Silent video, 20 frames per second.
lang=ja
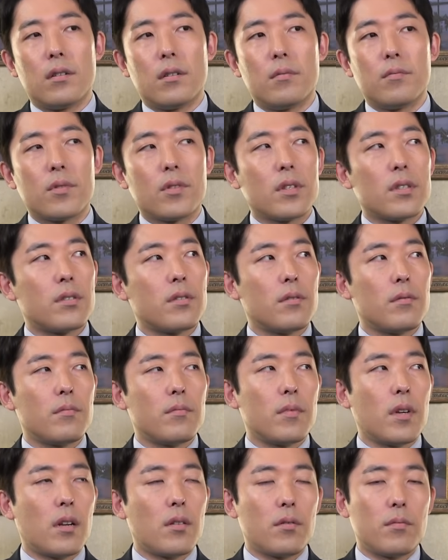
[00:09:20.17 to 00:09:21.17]
昔
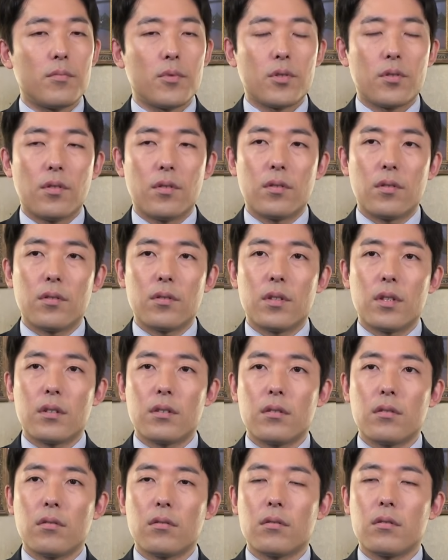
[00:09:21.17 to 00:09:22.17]
のあの向こうの
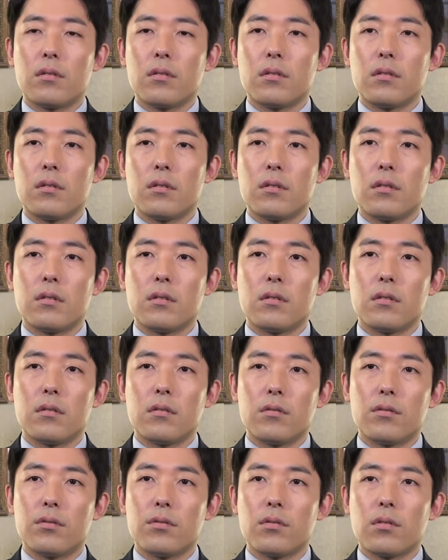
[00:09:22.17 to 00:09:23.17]
TikTok
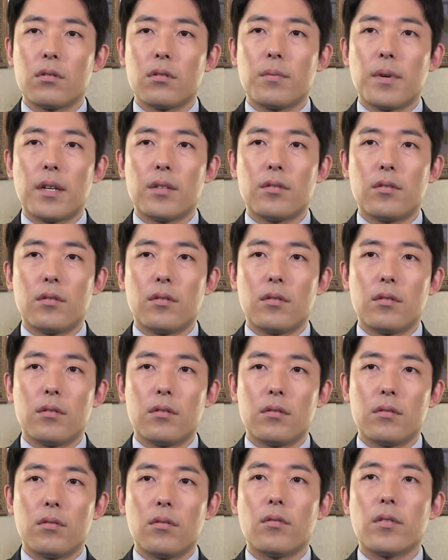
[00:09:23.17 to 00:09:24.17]
の中国版
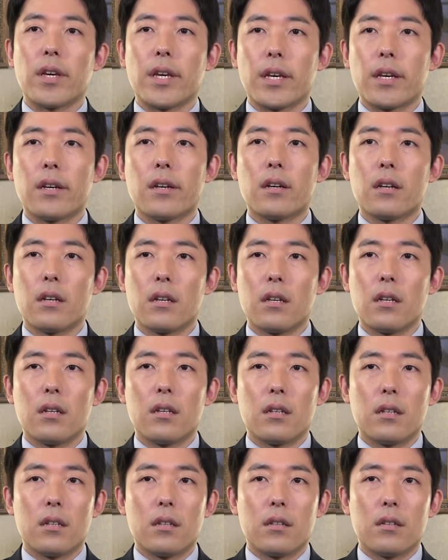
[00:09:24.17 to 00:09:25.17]
の動員、
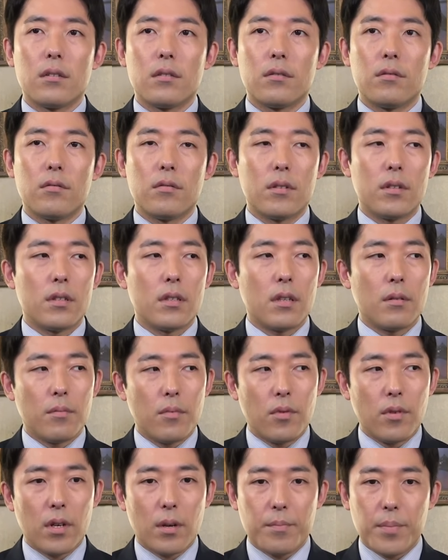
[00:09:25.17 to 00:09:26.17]
はい、動員で
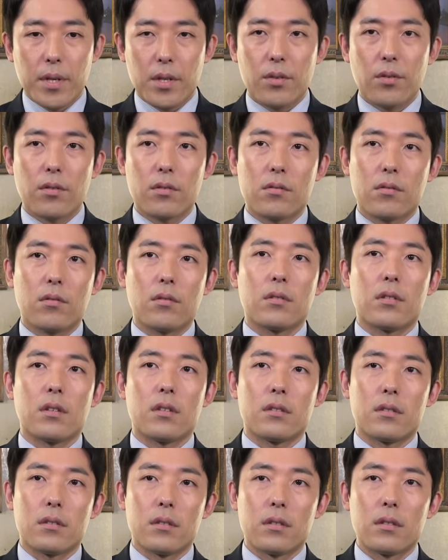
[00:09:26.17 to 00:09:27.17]
もやっぱり教育
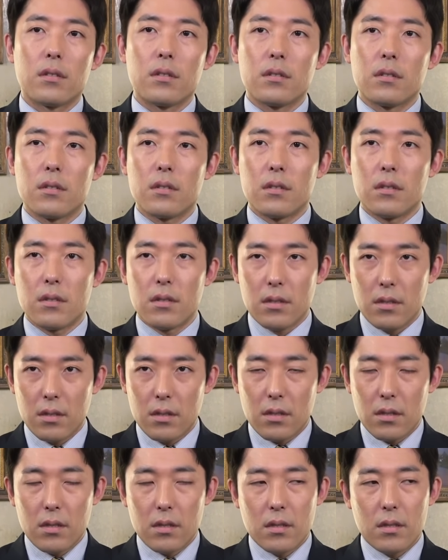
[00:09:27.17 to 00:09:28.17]
コンテンツ
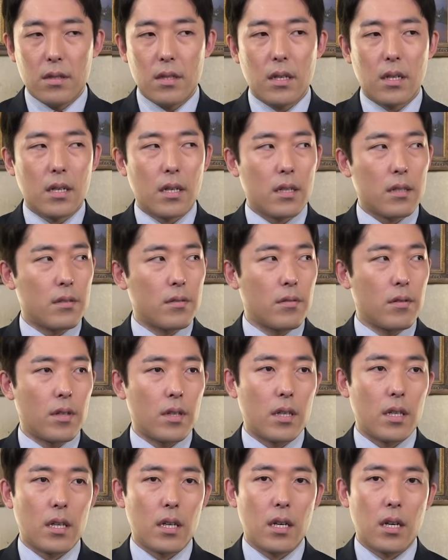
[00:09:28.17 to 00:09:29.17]
だからすご
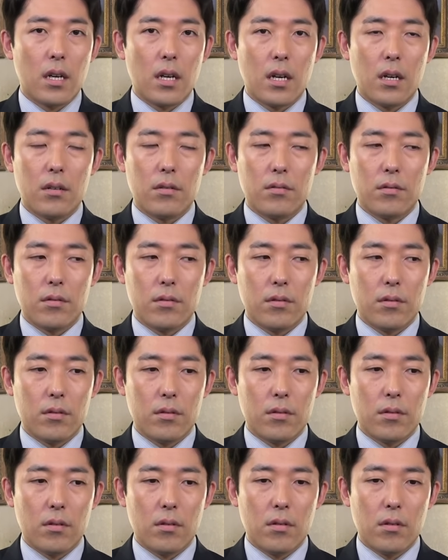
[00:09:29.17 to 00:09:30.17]
いあ
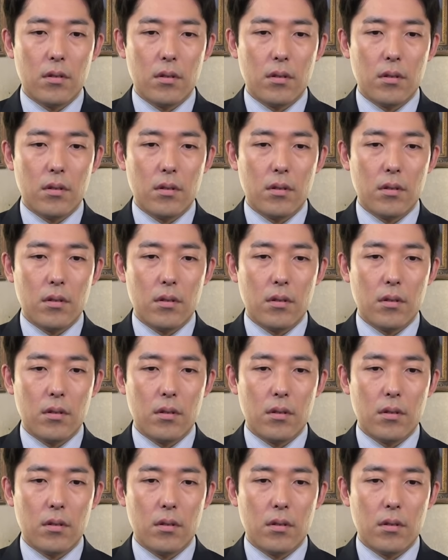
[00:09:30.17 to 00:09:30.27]
の